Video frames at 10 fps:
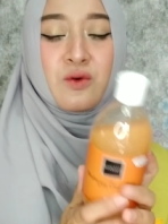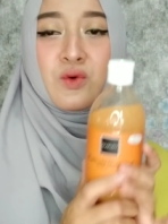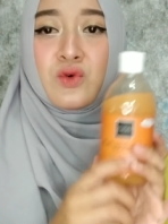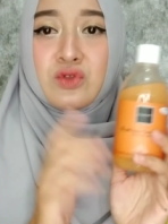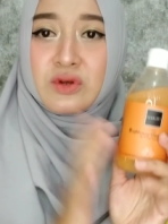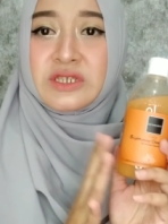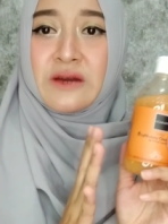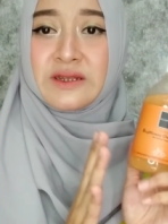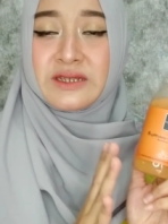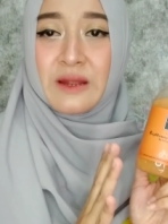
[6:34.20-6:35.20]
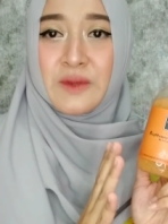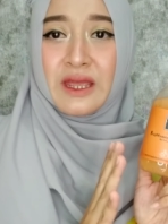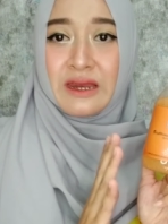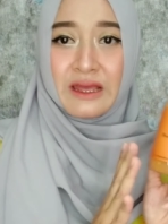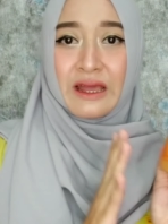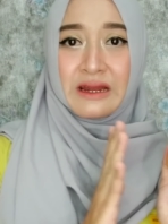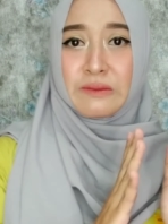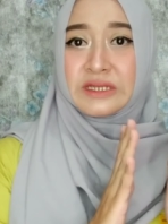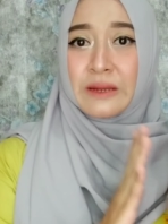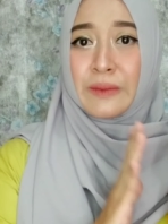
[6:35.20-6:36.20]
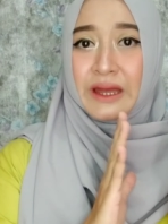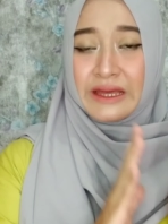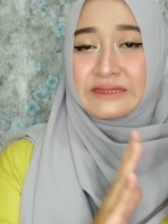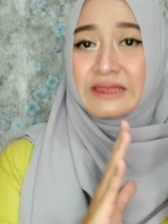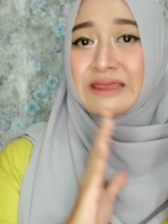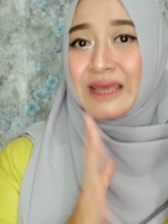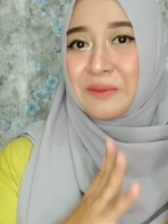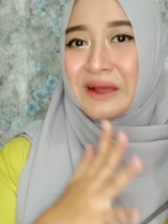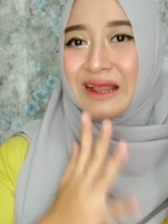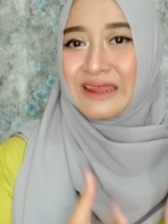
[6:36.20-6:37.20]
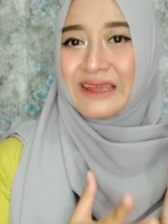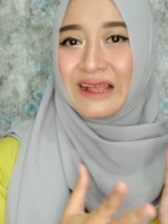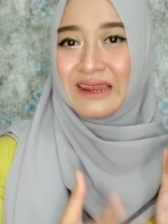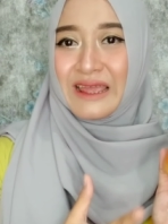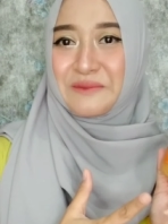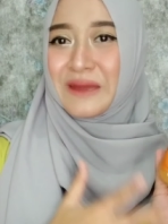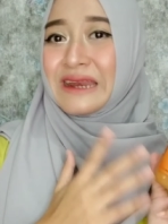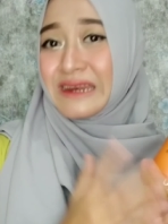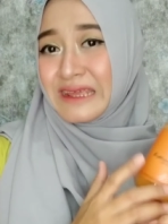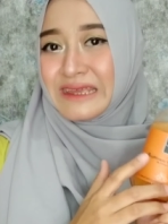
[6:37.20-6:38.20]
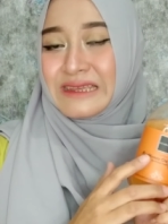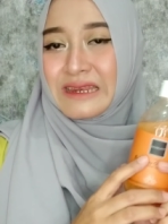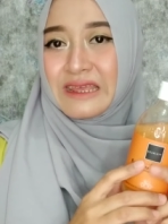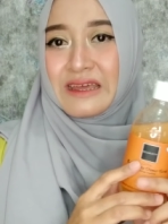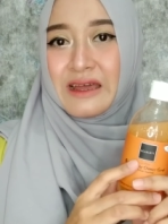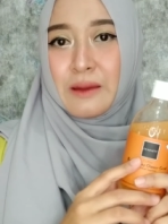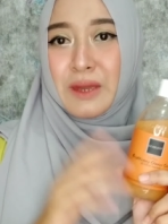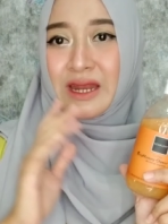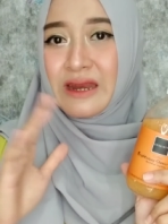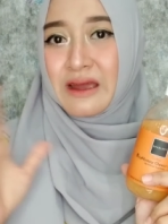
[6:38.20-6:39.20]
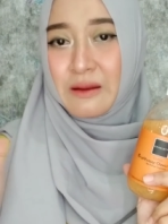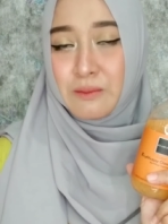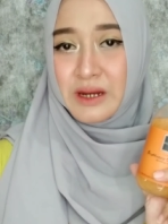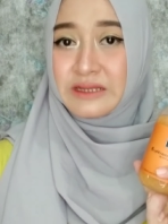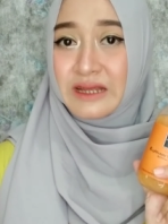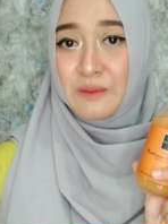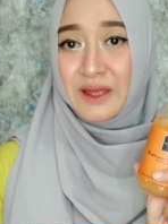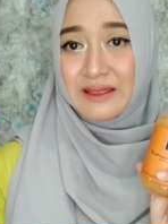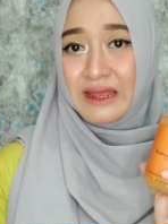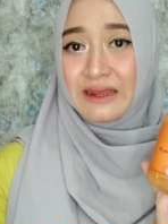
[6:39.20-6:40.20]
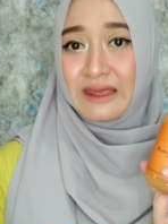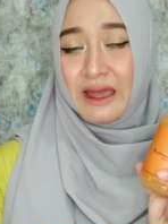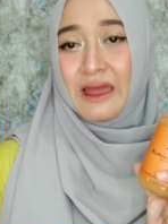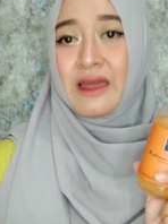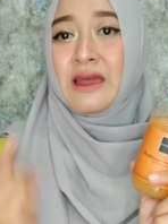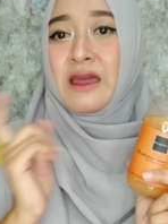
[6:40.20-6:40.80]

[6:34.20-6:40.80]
untuk shower scrub ini kalian bisa pakai setiap kali kalian mandi. Jadi eh, beda dengan body scrub yang tadi ya.